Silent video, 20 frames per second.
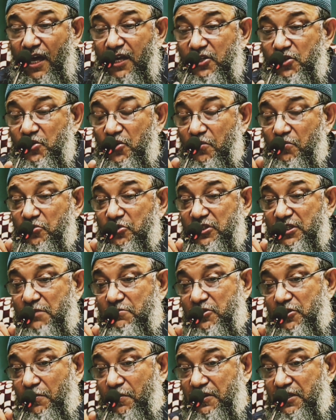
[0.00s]
এই জন্য
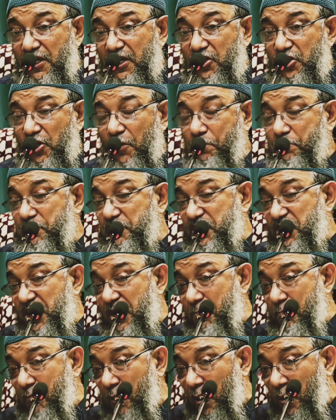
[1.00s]
মুসলিম সমাজের
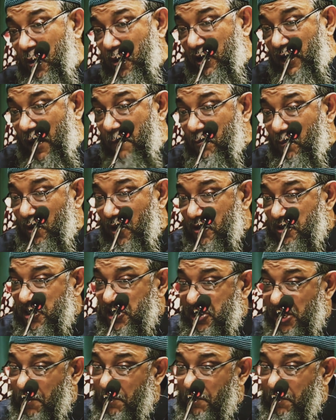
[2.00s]
সবচেয়ে বড় ক্রাইমগুলো হচ্ছে